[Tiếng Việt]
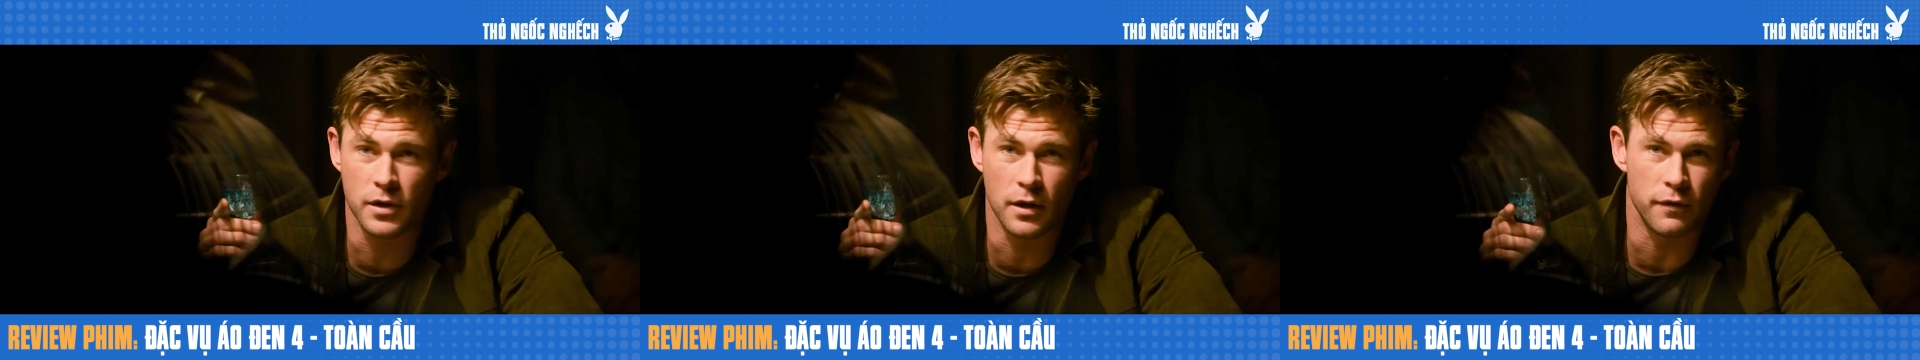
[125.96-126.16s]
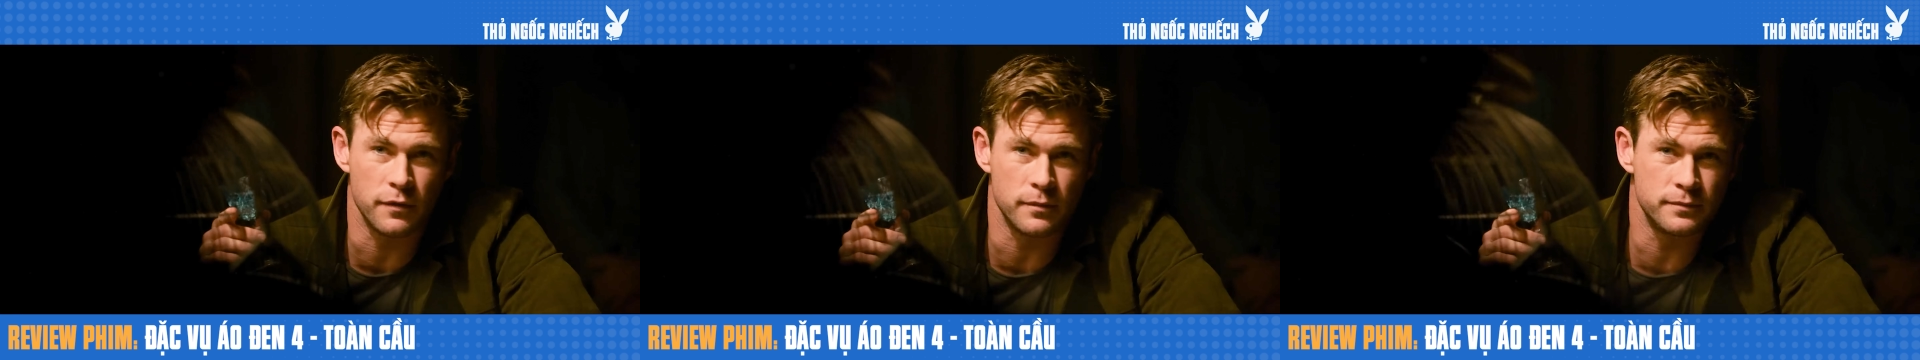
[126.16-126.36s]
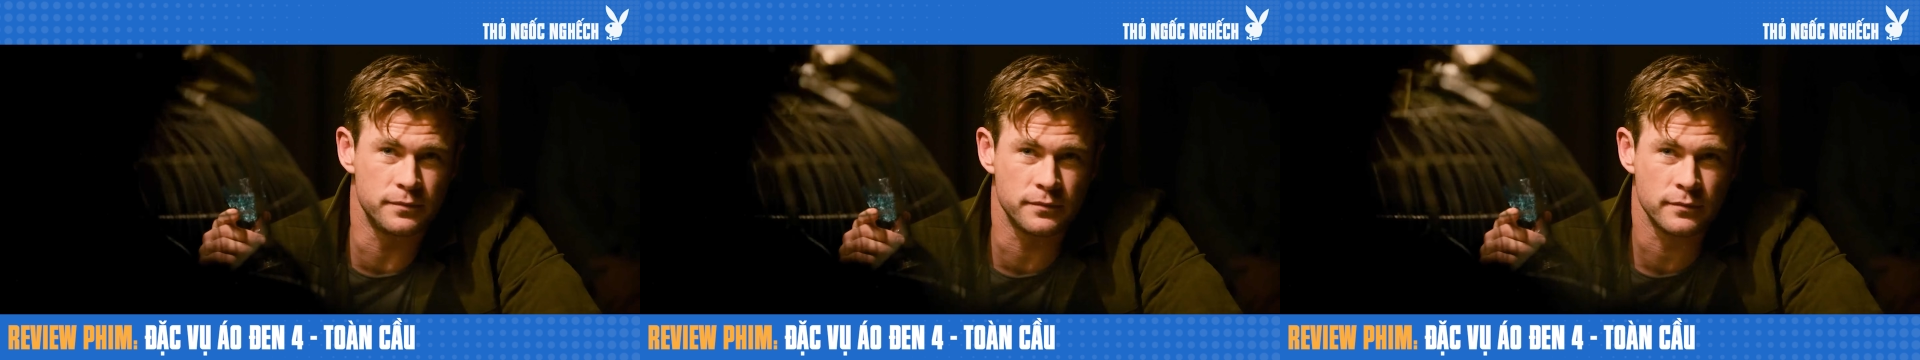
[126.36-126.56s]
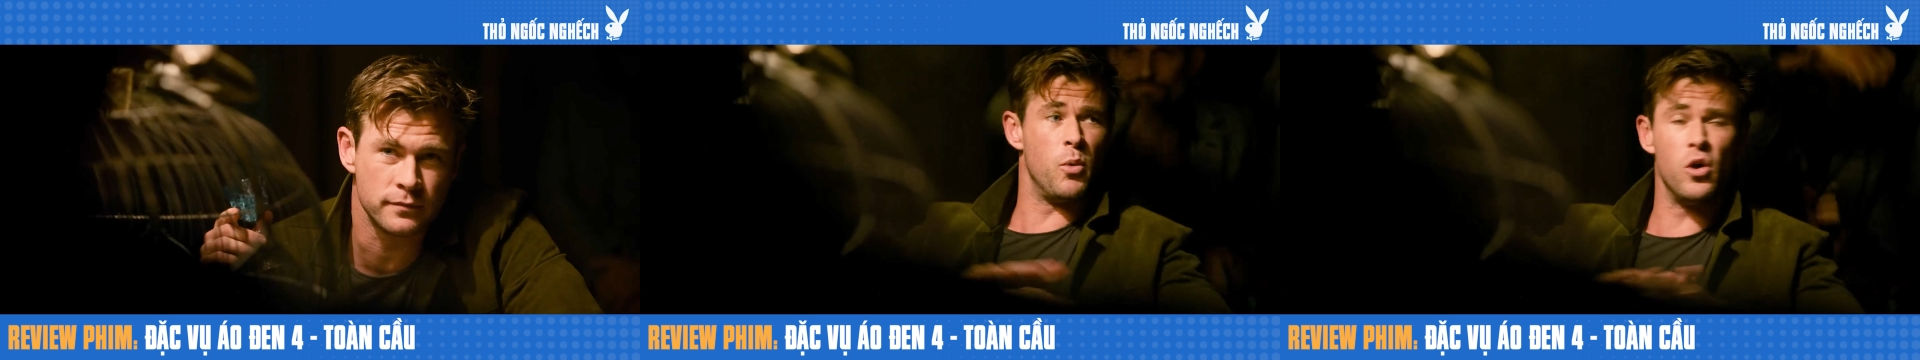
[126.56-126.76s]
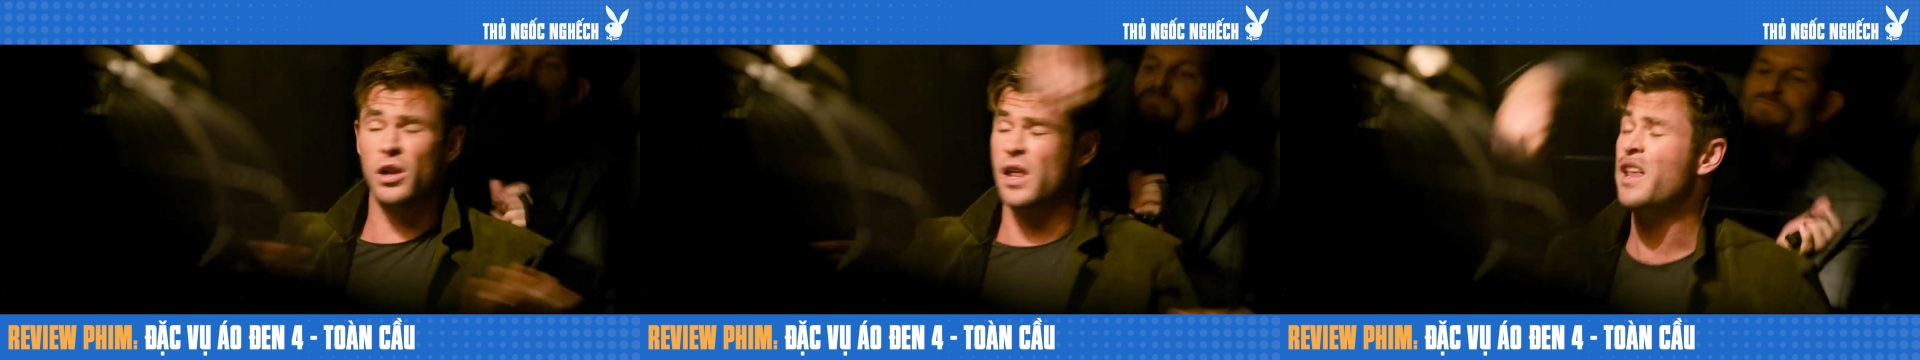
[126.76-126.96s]
của MIB
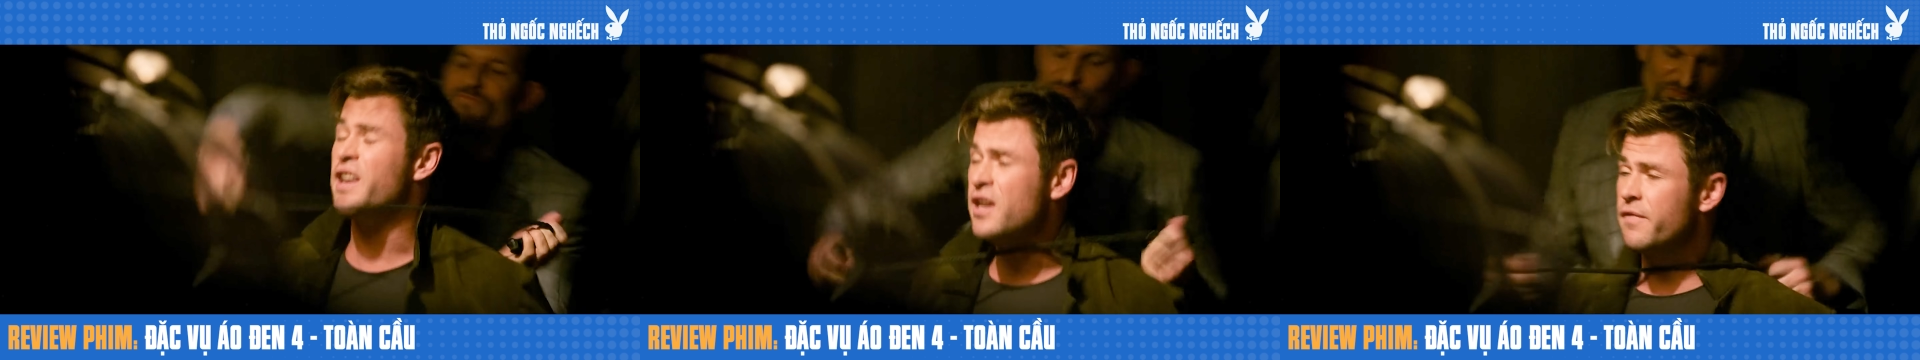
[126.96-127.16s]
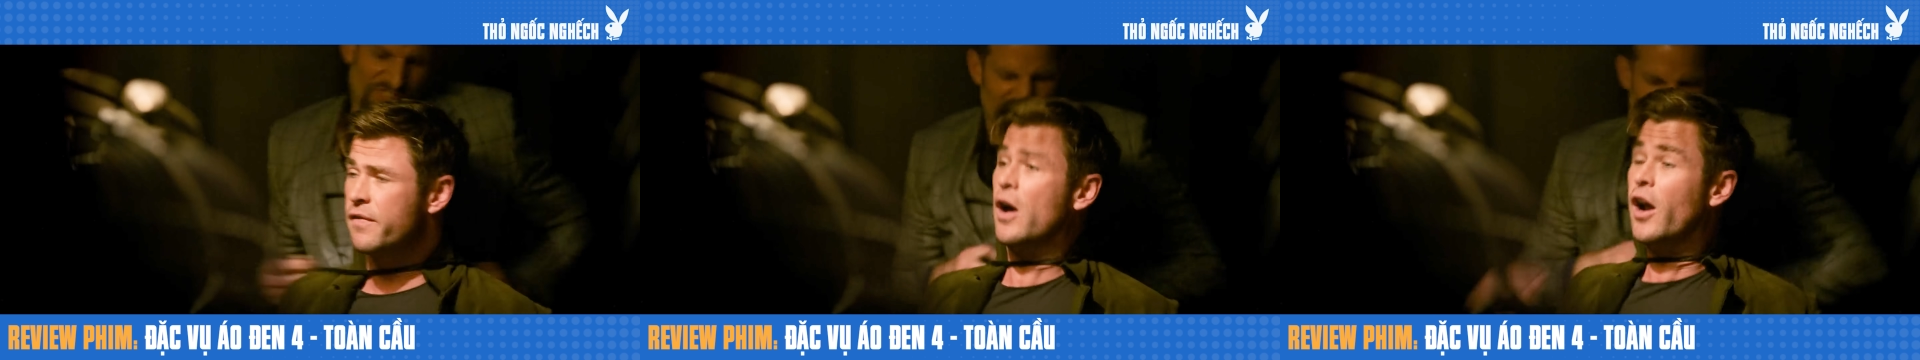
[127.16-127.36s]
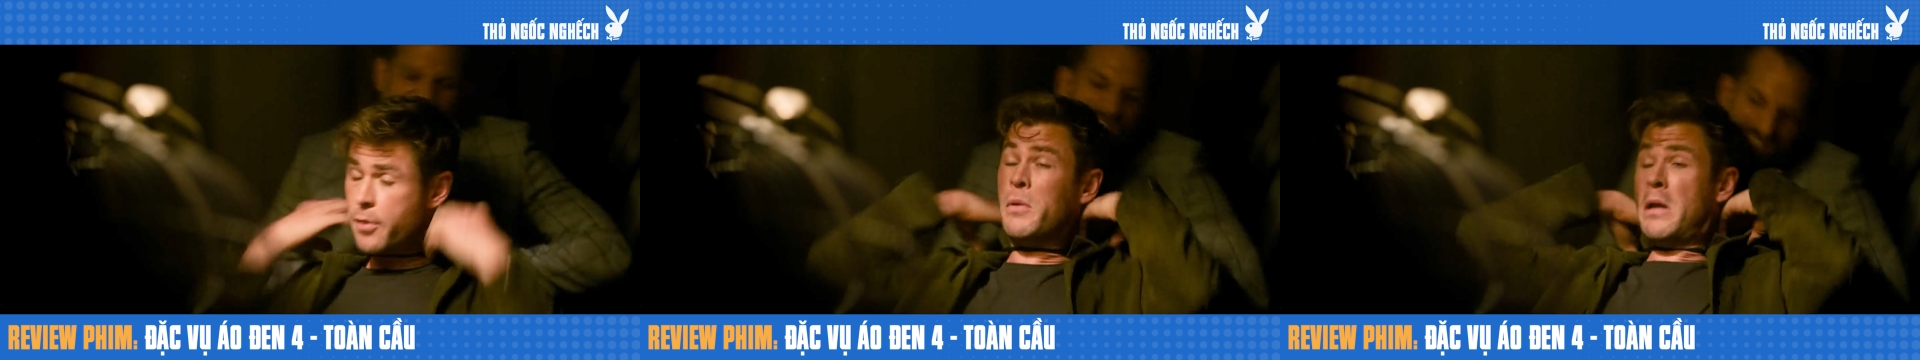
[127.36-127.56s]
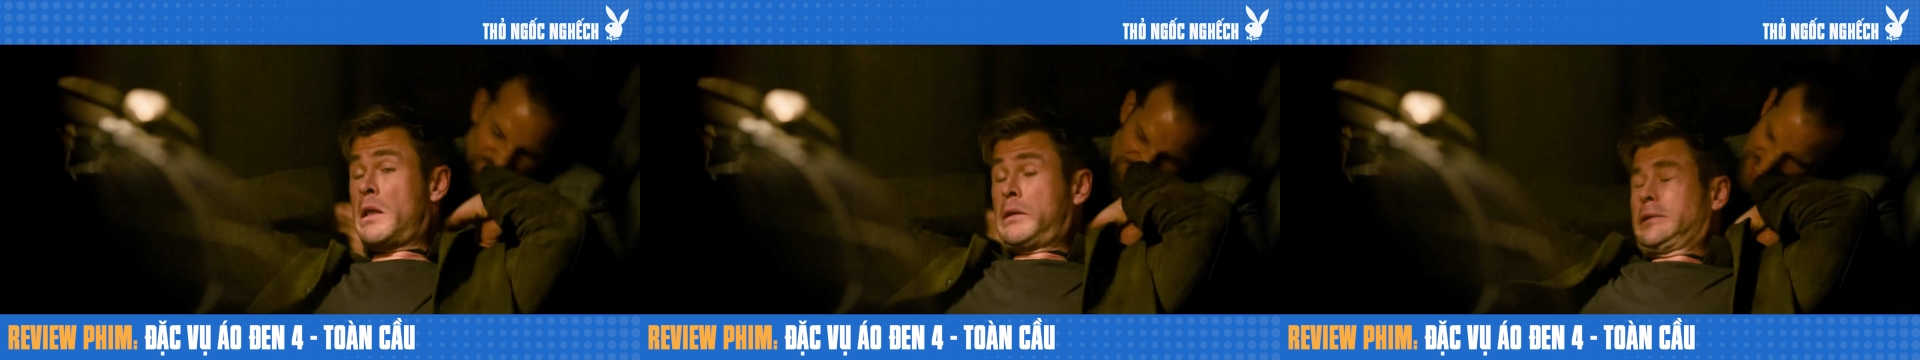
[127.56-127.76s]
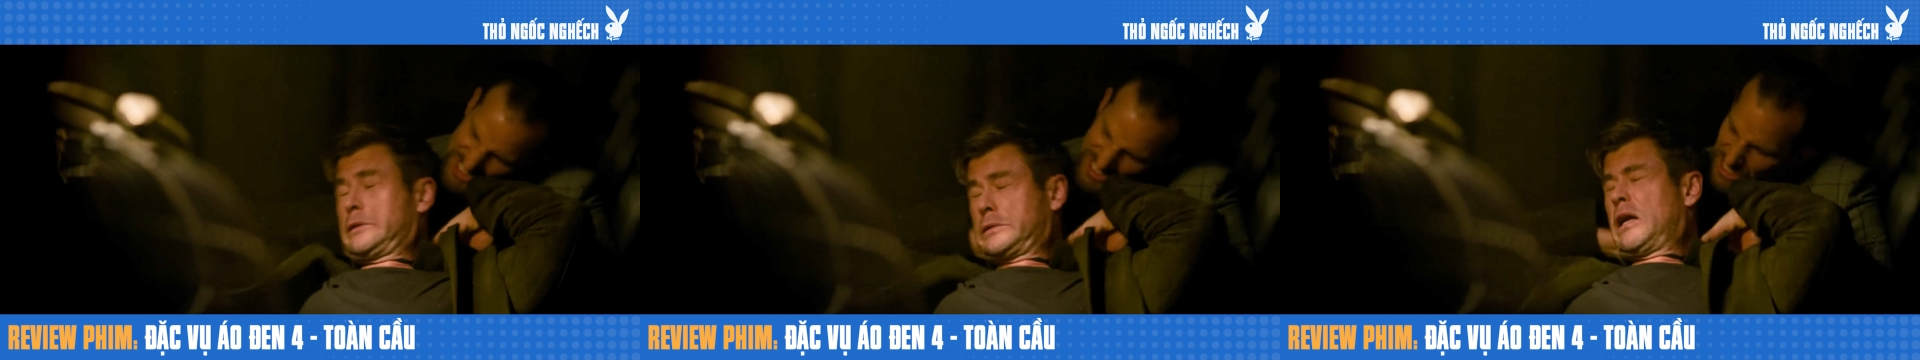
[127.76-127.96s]
nên đã cho đàn em tấn
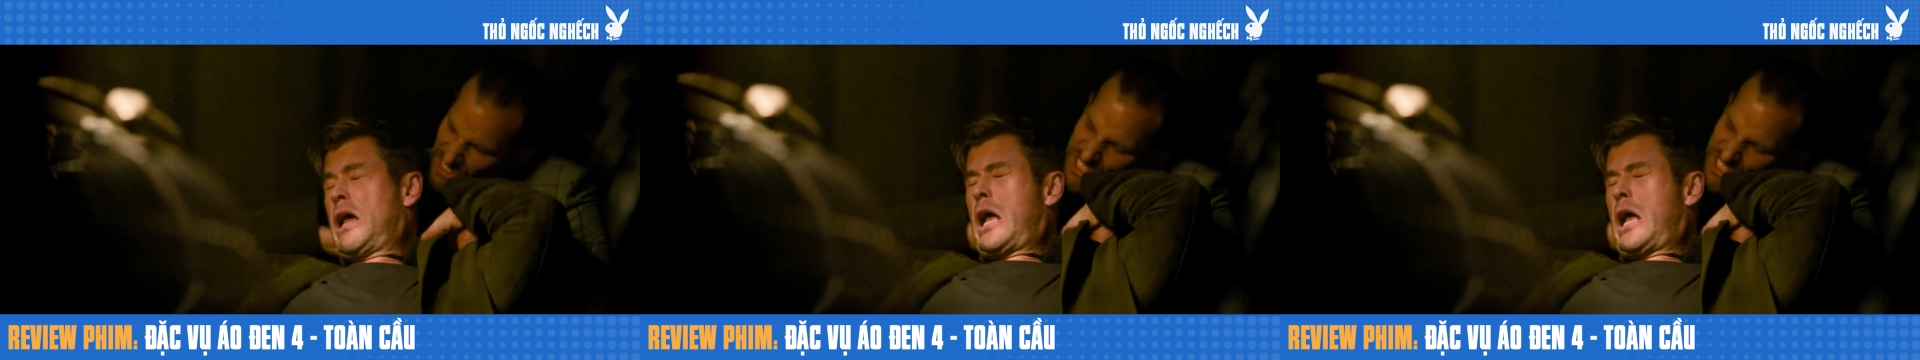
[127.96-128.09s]
công.